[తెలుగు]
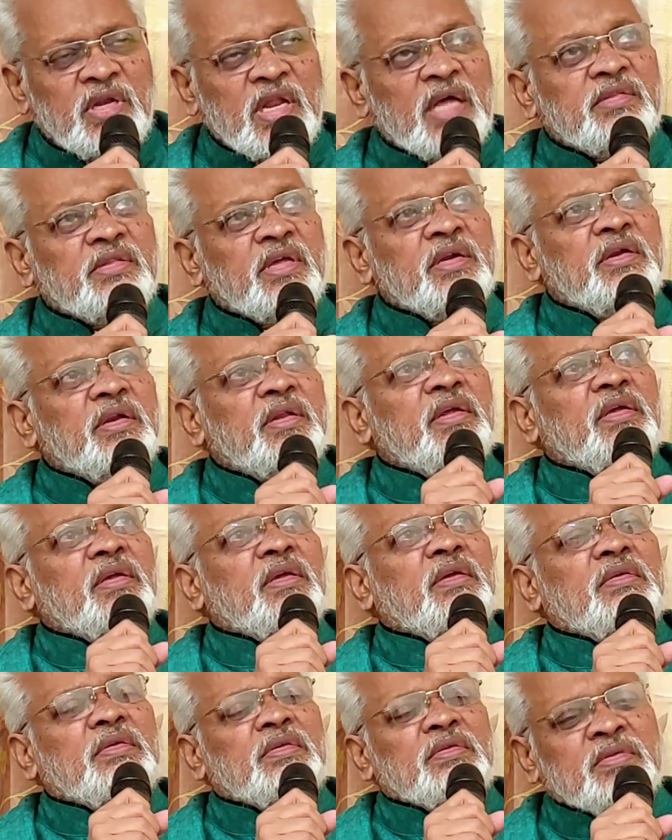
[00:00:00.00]
నా తండ్రి
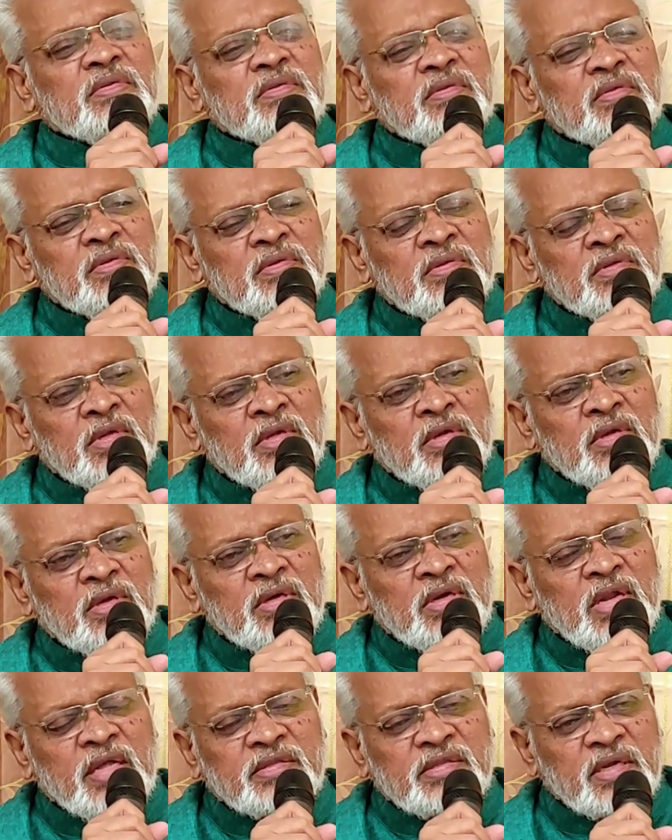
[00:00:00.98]

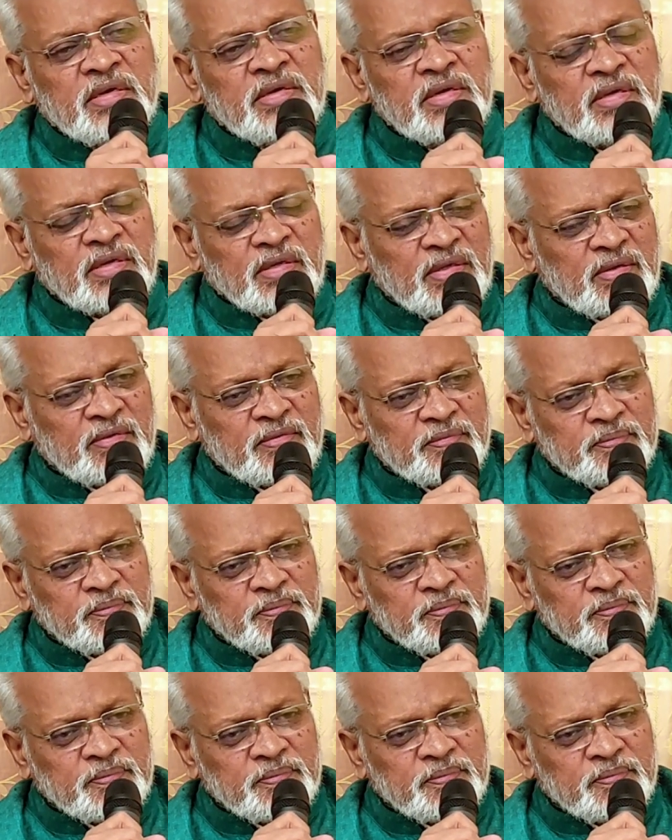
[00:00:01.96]
నా తండ్రి